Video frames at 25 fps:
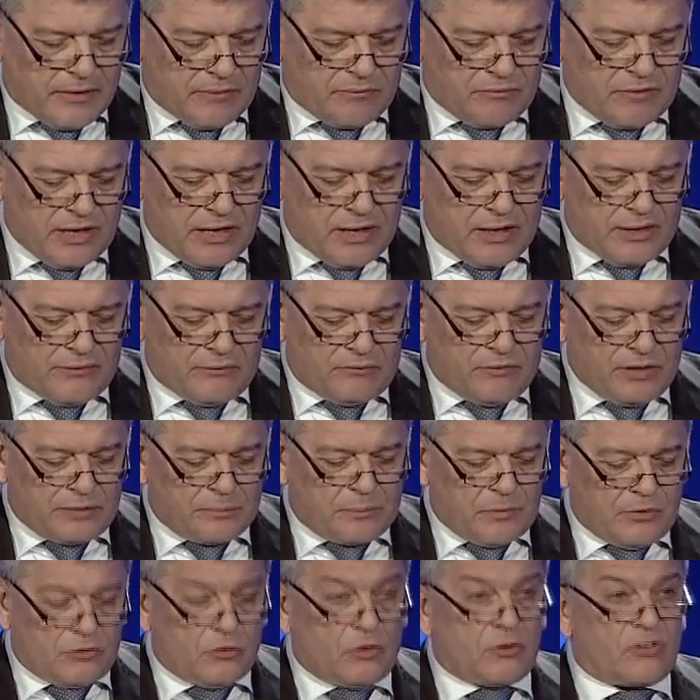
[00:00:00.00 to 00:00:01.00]
Wir
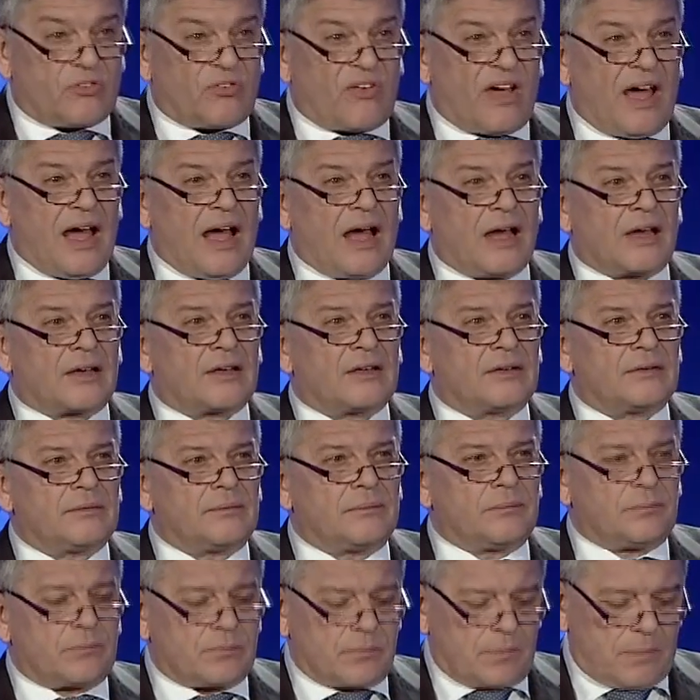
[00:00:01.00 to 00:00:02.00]
widmen uns
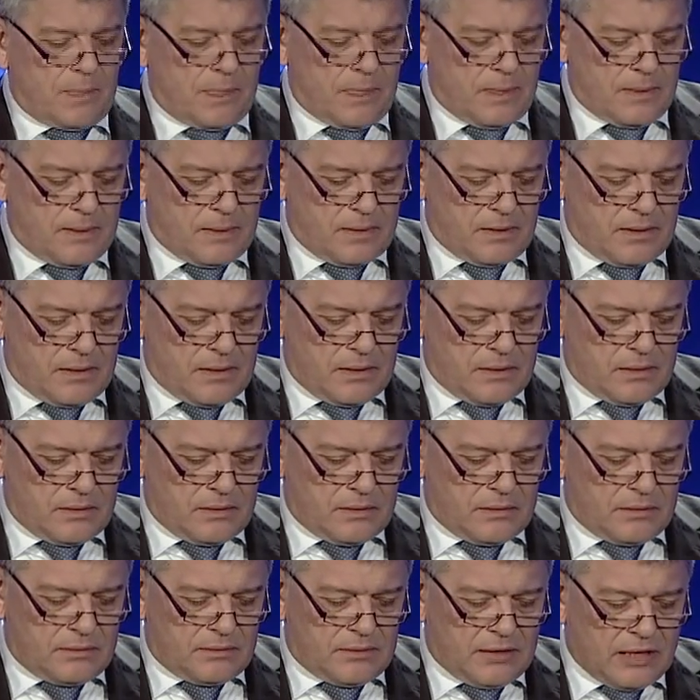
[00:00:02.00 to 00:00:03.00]
Fragen,
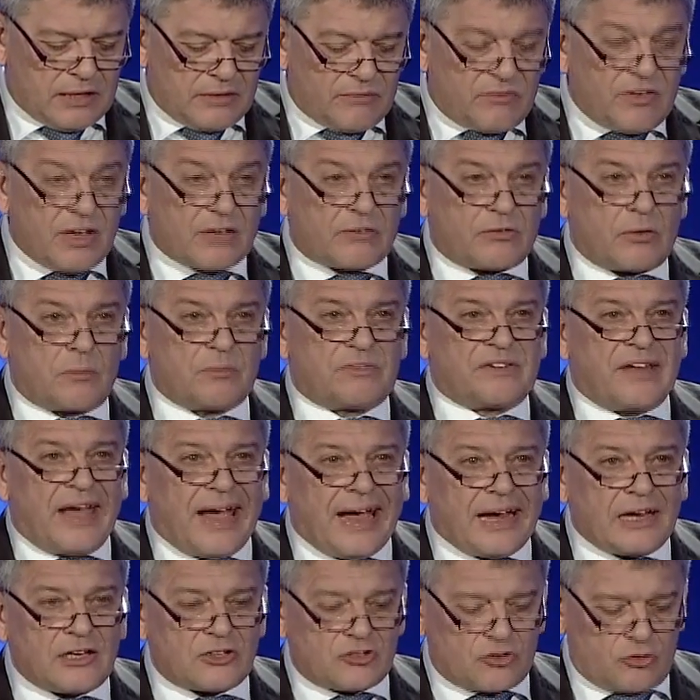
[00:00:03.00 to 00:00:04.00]
denen wir zum
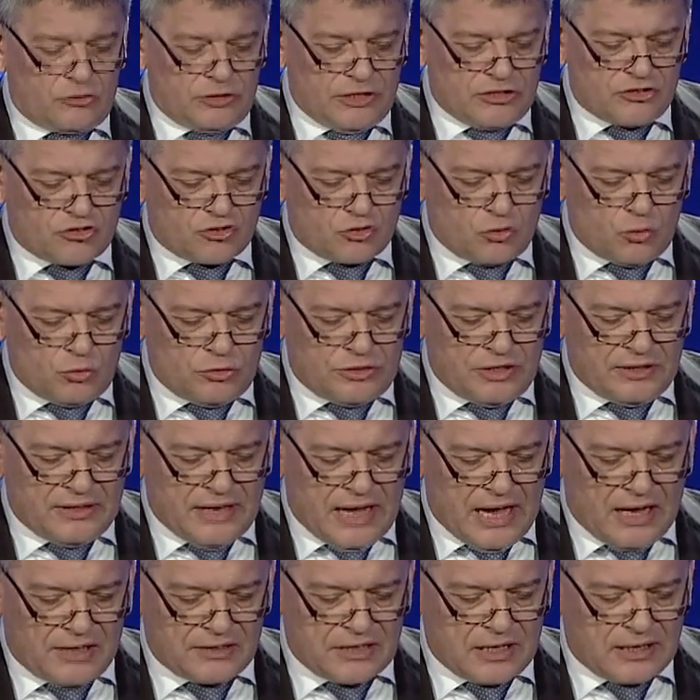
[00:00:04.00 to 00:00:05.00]
Teil schon in Studien
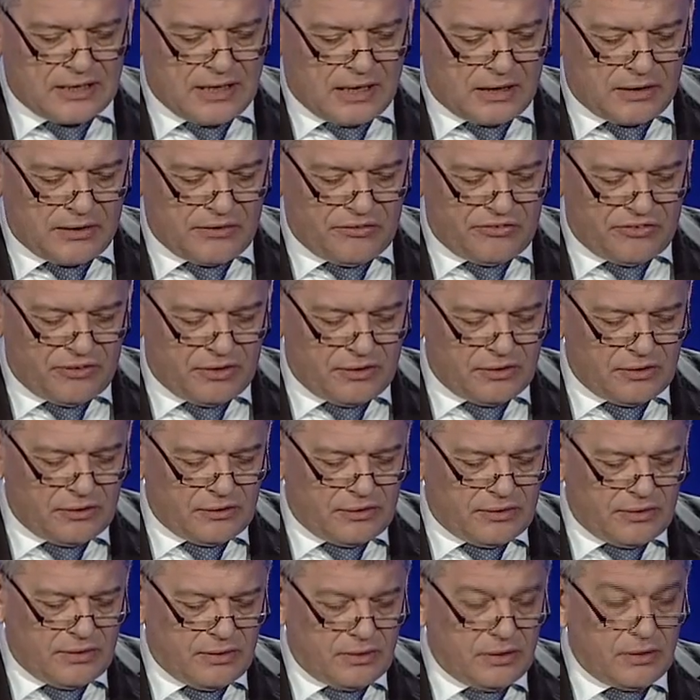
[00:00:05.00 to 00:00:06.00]
nachgegangen sind
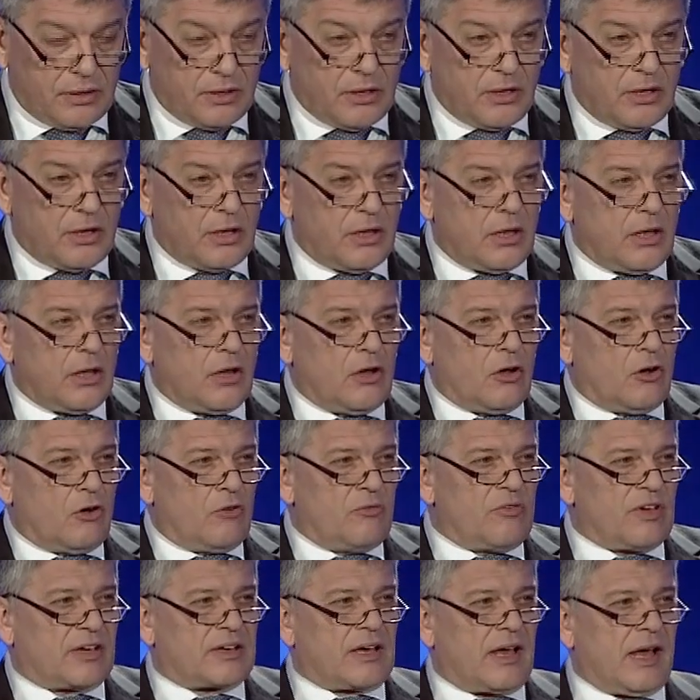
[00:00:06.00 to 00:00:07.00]

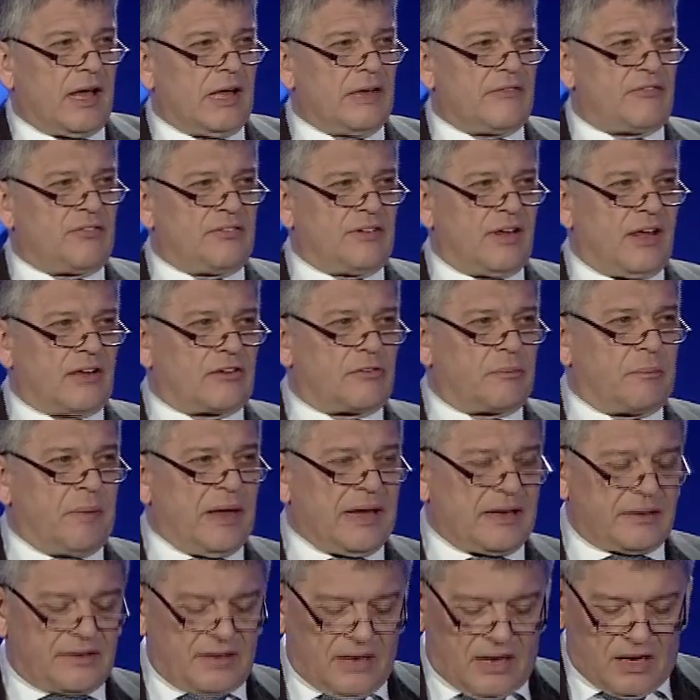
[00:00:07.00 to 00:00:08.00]
und wir greifen
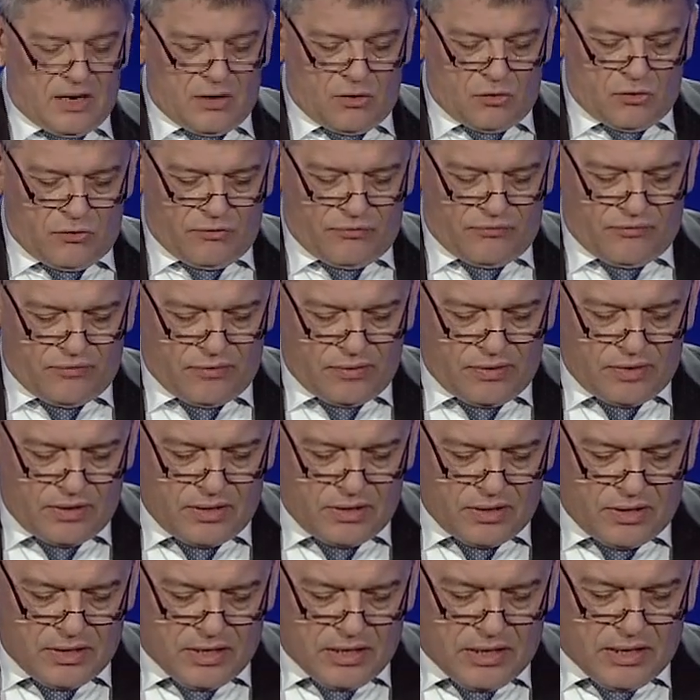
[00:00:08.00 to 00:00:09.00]
Aspekte auf,
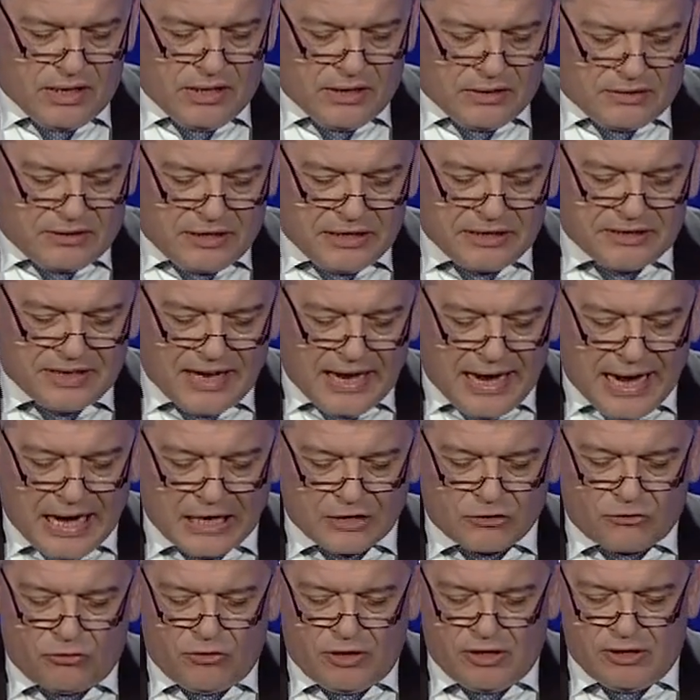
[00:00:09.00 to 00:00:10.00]
die in der
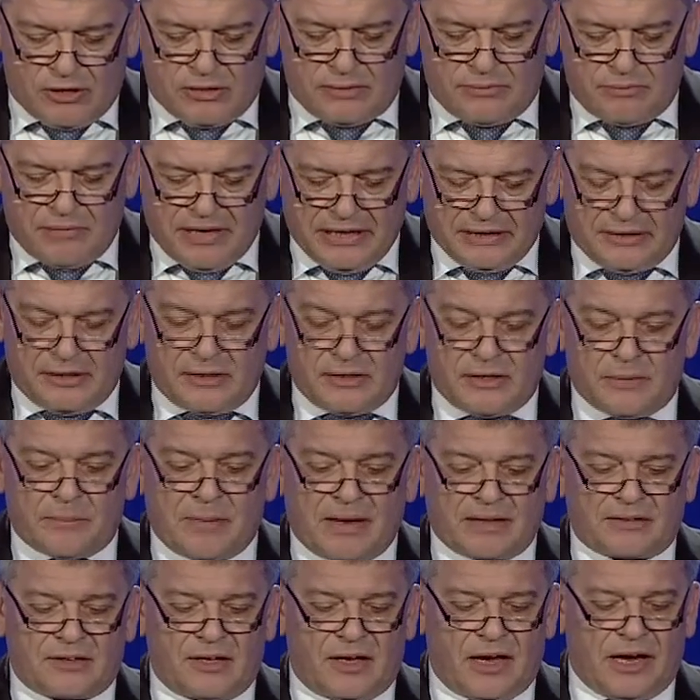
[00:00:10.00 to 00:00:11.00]
aktuellen
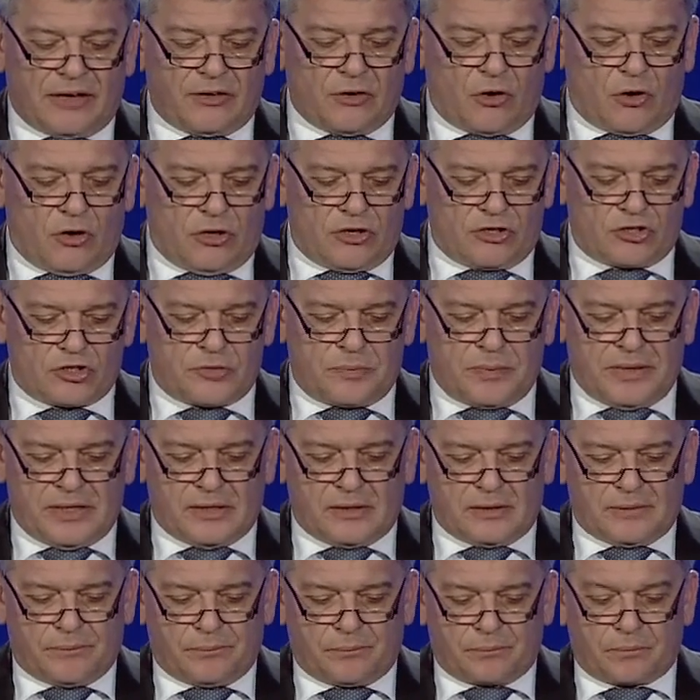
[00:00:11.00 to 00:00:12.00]
Mediendebatte eine Rolle
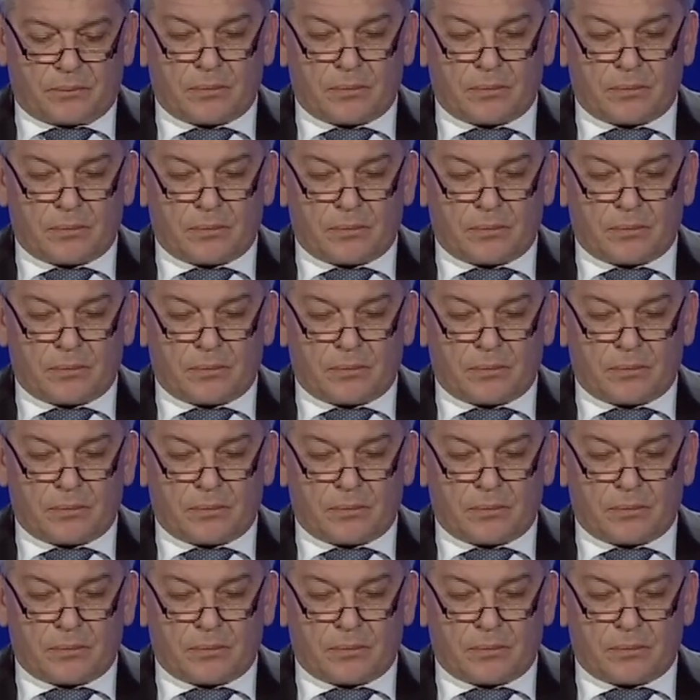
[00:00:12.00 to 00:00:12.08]
spielen.